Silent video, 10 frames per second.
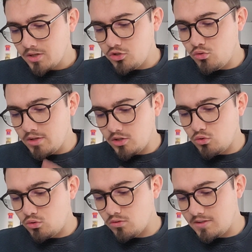J'ai eu une
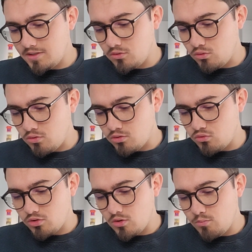réduction de 5 euros en
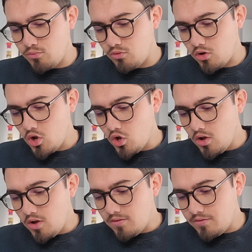tout, j'en ai pour
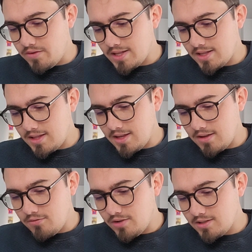
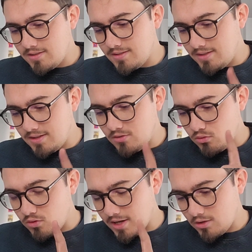26,80
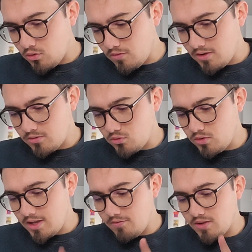euros en
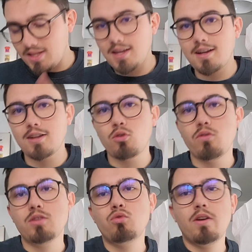tout et
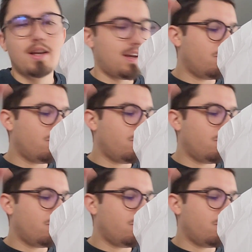21,80 du coup avec la